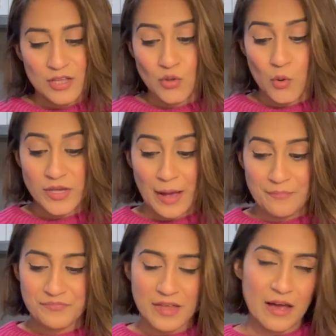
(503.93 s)
तो या
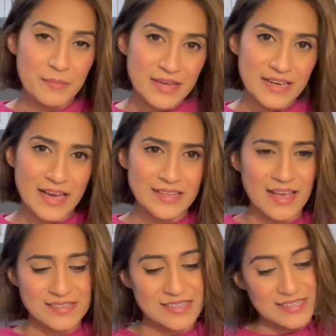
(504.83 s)
अभी के लिए आई
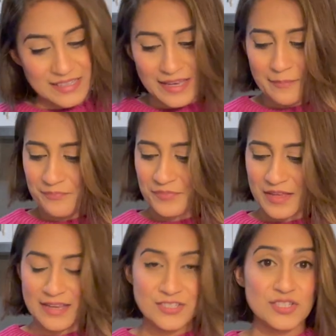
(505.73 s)
थिंक ऐसे ही ठीक है
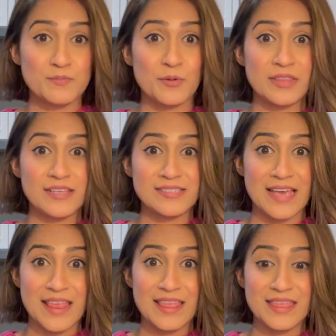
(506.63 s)
लेट्स जस्ट पुट दिस
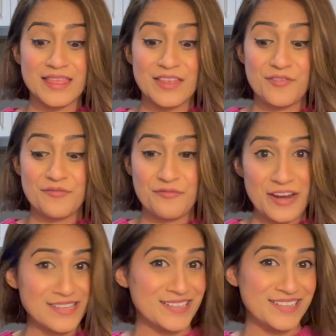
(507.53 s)
इन द
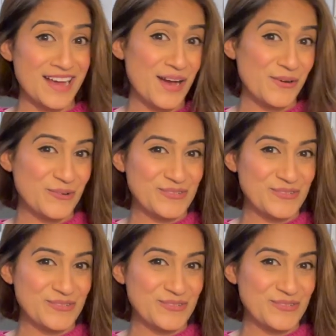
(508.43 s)
फ्रीजर नाउ